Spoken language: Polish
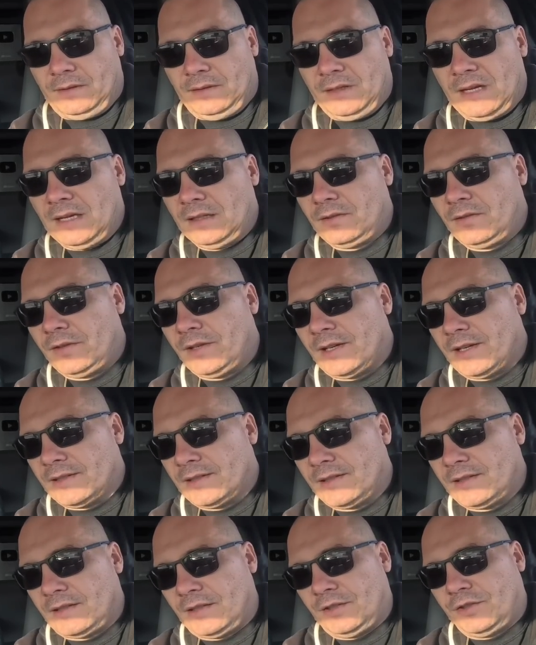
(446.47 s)
Jak to
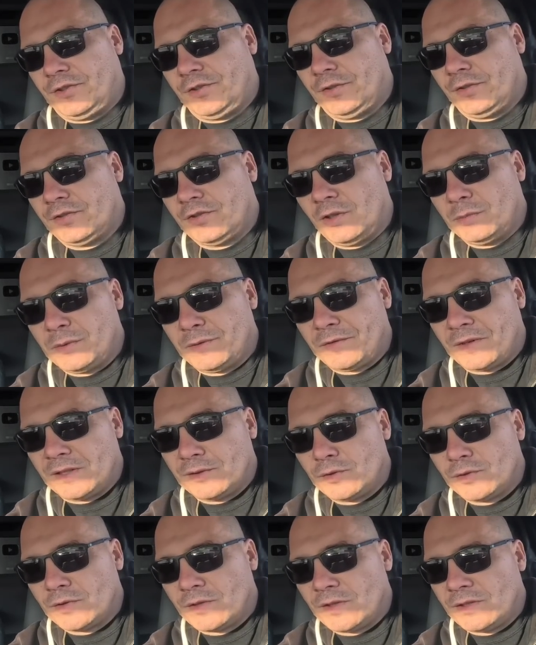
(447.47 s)
jest? Czy osoby
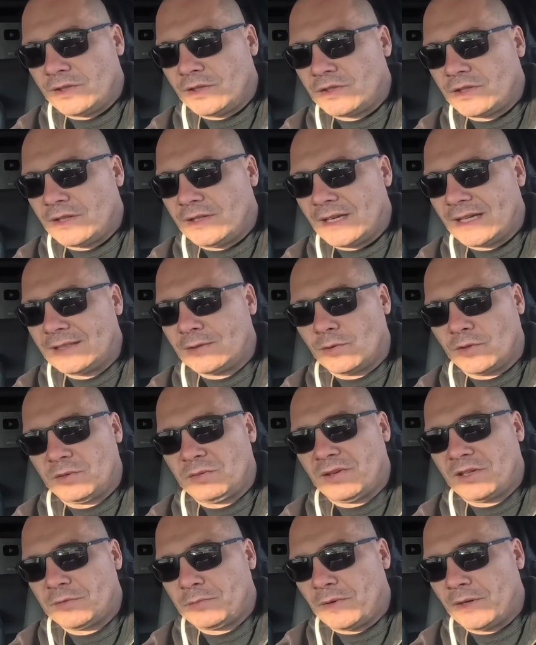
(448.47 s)
francuskojęzyczne nie chcą
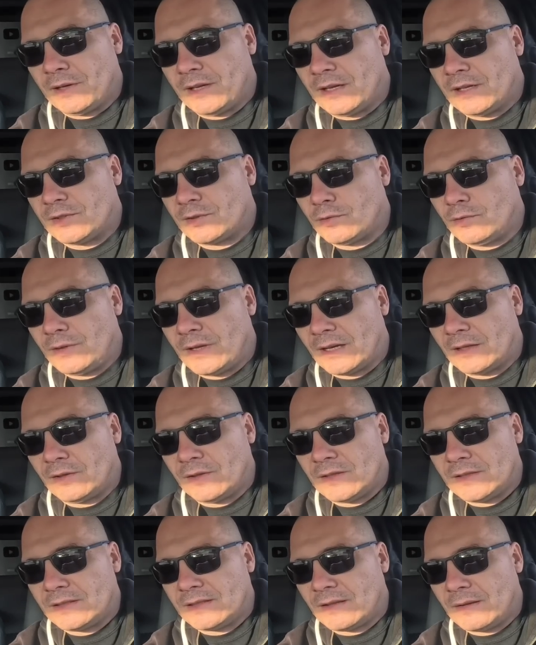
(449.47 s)
rozmawiać po angielsku? Jak
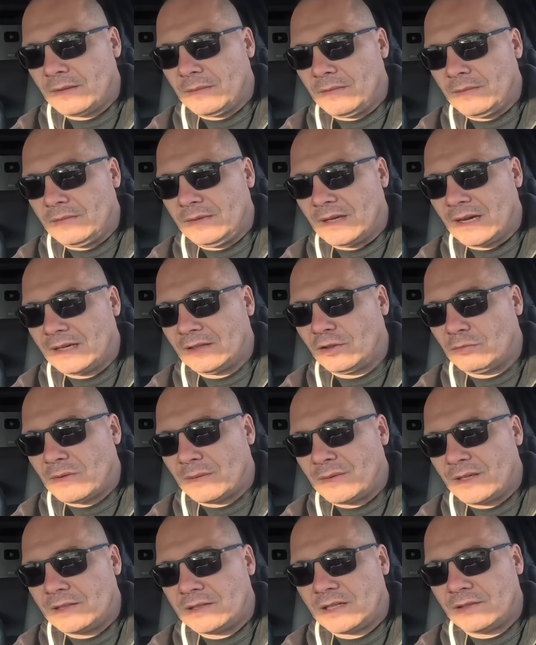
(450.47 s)
to, jest, jak to ma
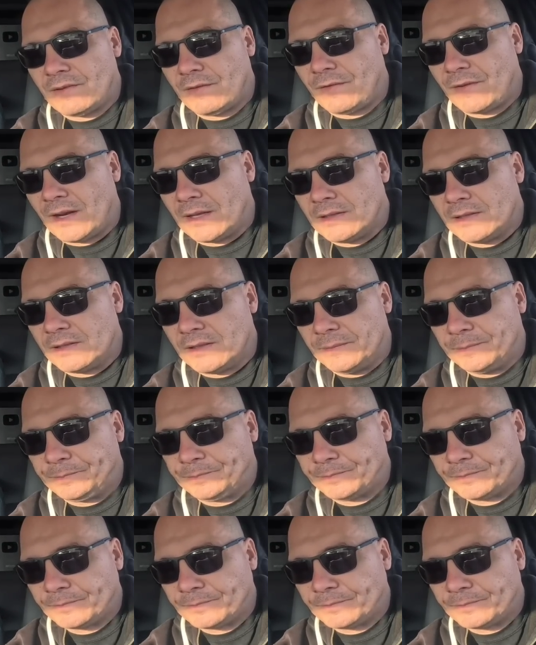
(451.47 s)
miejsce we Francji?